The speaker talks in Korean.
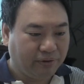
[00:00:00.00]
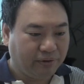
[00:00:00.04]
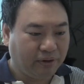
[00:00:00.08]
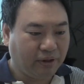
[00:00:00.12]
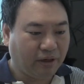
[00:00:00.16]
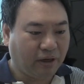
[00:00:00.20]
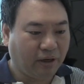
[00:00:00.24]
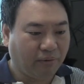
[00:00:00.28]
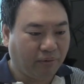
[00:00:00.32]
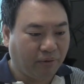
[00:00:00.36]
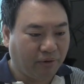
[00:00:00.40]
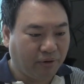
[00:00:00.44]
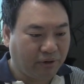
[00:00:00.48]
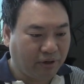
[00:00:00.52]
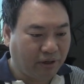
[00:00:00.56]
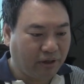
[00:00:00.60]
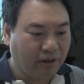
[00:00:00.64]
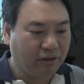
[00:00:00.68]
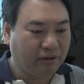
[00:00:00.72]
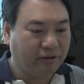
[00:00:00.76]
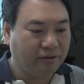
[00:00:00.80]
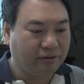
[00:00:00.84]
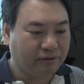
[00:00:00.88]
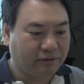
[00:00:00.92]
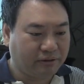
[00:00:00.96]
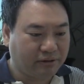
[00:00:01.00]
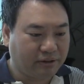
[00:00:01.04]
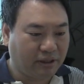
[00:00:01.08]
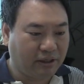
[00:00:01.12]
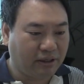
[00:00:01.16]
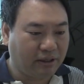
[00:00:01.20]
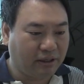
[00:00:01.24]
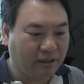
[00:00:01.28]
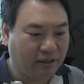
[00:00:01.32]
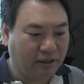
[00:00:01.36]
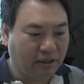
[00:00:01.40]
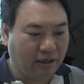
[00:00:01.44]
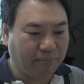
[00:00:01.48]
내가 원하는
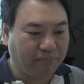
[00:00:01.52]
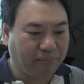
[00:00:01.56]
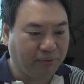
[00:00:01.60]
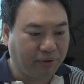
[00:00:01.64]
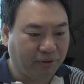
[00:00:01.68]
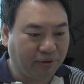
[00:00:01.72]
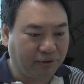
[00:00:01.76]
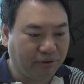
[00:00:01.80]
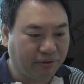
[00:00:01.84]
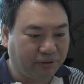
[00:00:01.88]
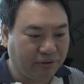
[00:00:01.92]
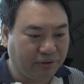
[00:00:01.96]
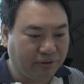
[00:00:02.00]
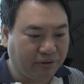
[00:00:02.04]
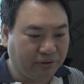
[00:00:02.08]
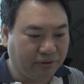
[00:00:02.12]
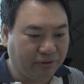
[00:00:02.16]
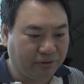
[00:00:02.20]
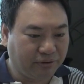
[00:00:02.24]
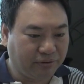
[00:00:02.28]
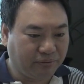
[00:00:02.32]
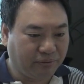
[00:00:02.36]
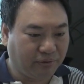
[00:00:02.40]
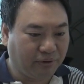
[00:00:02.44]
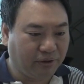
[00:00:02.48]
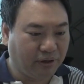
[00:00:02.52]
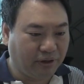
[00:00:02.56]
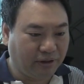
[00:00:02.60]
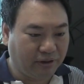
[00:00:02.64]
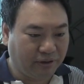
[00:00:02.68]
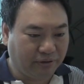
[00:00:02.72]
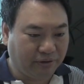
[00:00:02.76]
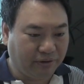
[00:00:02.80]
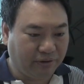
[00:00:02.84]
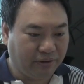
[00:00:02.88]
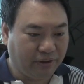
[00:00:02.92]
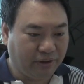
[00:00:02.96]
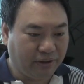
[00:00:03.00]
스타일의 남편을
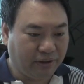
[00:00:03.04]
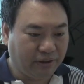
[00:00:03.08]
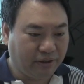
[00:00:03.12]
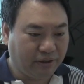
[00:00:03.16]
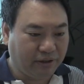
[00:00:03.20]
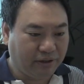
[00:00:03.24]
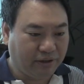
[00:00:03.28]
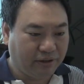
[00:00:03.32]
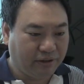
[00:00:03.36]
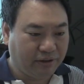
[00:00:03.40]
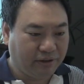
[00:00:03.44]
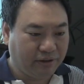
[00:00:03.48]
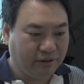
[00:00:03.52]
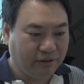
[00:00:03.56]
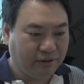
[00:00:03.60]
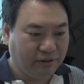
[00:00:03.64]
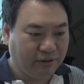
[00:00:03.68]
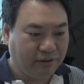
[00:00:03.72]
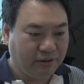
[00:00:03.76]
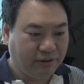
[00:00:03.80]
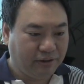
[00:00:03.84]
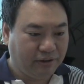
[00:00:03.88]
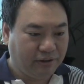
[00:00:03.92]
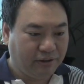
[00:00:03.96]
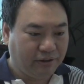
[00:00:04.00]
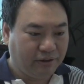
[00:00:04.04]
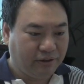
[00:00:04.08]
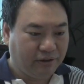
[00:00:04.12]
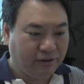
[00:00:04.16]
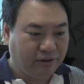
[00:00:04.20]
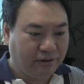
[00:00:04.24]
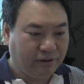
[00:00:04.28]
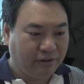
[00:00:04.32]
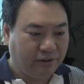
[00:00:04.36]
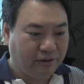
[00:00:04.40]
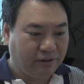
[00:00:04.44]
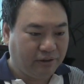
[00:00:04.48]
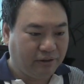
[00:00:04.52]
원하는 거예요.
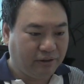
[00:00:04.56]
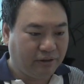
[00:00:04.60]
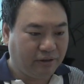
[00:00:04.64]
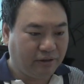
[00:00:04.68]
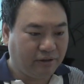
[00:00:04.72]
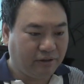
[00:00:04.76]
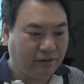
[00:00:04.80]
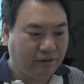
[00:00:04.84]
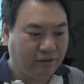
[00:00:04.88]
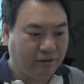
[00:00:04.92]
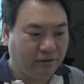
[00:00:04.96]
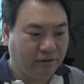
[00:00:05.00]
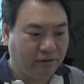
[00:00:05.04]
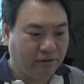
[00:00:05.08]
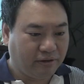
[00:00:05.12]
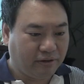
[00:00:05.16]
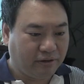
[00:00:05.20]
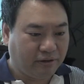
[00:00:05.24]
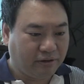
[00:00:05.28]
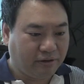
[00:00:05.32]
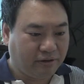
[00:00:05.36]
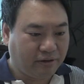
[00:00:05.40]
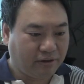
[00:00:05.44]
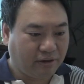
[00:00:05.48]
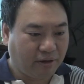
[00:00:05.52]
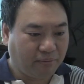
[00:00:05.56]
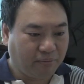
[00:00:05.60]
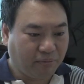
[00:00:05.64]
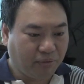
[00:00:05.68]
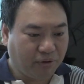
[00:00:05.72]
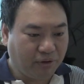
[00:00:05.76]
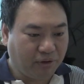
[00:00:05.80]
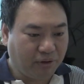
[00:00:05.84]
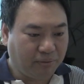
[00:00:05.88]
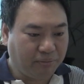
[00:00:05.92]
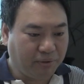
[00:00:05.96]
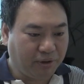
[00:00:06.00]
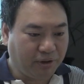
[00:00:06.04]
근데 그게
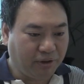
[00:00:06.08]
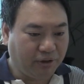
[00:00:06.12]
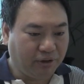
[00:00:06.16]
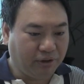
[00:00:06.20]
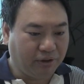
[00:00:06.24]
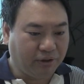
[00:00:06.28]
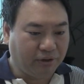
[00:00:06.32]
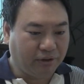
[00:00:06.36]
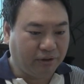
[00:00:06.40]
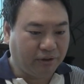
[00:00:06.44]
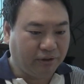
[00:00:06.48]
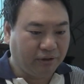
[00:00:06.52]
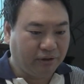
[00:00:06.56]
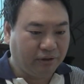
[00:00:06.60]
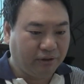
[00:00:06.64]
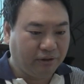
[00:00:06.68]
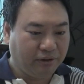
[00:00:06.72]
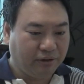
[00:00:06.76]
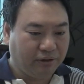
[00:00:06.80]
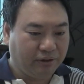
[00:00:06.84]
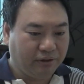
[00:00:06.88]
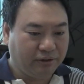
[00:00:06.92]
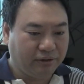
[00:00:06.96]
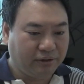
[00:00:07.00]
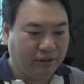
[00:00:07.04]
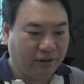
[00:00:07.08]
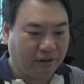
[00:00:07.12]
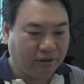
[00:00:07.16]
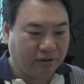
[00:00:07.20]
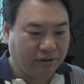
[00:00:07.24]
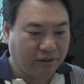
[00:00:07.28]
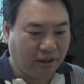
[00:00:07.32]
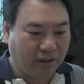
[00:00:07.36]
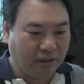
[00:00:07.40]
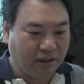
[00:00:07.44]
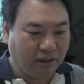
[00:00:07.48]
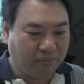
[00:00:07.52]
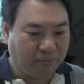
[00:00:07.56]
뭐냐면
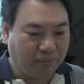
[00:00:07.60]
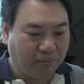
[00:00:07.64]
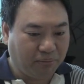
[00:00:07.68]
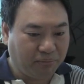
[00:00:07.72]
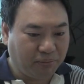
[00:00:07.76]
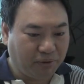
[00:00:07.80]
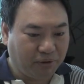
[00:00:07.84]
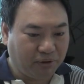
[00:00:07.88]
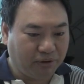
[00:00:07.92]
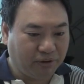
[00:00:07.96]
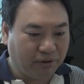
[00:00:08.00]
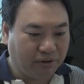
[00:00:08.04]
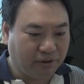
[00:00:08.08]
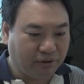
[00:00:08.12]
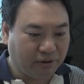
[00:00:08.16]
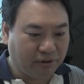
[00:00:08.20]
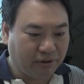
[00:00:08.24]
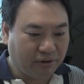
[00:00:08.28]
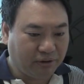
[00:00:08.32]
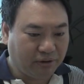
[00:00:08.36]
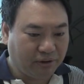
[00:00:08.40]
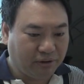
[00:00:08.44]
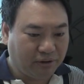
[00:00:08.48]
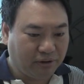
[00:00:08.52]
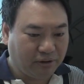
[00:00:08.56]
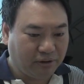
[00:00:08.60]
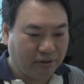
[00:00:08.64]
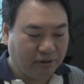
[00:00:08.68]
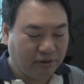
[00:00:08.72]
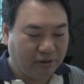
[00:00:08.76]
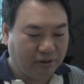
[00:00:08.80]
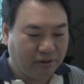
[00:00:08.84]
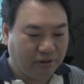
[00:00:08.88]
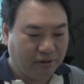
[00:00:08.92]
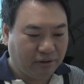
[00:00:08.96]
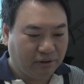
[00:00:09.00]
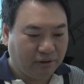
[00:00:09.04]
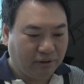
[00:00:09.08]
인생을 살다 보면은
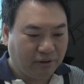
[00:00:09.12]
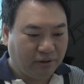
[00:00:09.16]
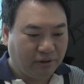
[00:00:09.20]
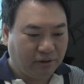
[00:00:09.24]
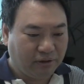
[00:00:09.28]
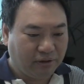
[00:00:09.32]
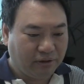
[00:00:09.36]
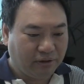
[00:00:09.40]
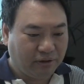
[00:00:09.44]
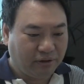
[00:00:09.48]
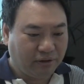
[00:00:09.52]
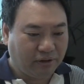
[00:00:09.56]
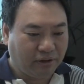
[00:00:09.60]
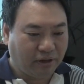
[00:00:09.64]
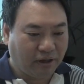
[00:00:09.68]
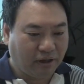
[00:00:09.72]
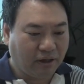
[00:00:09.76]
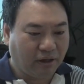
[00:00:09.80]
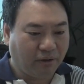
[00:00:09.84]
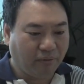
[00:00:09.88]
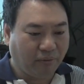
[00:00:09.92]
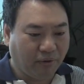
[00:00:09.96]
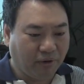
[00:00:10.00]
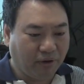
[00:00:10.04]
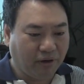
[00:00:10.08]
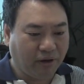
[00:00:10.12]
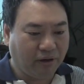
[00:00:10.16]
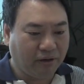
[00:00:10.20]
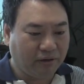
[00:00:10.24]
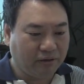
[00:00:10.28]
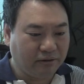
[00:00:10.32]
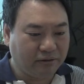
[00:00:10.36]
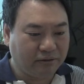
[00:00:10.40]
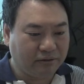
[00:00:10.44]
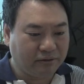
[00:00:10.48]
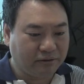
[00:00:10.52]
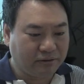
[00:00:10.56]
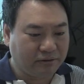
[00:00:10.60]
근데 내가
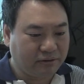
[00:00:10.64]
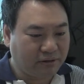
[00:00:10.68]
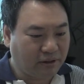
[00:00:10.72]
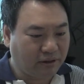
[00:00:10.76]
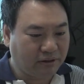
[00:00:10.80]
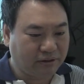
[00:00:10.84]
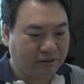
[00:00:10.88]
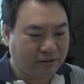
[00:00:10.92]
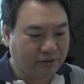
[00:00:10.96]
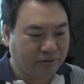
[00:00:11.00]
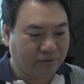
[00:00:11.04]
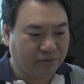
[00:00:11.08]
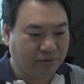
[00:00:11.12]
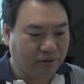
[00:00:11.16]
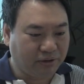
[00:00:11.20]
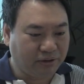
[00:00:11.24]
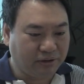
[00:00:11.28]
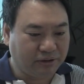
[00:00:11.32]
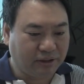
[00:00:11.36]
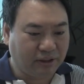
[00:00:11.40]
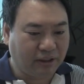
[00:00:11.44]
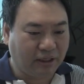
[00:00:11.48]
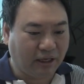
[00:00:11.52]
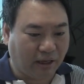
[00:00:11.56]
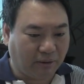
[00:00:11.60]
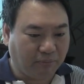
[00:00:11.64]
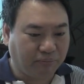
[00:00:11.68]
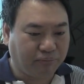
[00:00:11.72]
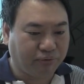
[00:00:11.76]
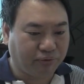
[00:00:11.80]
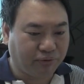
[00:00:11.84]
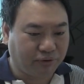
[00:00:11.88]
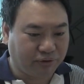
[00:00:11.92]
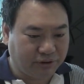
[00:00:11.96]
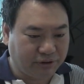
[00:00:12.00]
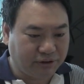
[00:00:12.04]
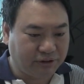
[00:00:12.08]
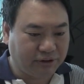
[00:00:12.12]
원하는 식으로 인생이 안
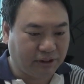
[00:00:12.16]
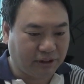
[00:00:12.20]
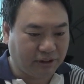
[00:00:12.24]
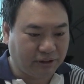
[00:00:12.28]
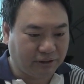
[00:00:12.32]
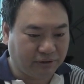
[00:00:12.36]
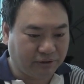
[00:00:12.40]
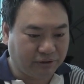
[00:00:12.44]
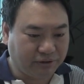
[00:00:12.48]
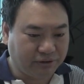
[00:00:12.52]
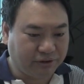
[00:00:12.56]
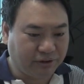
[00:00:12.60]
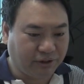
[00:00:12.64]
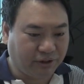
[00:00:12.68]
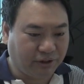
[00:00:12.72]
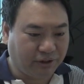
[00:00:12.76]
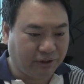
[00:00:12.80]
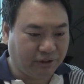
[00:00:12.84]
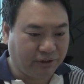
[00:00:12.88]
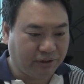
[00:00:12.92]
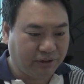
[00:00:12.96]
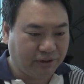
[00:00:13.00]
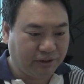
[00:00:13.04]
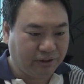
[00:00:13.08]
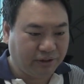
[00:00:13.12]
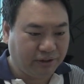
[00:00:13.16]
풀어진다는 거죠.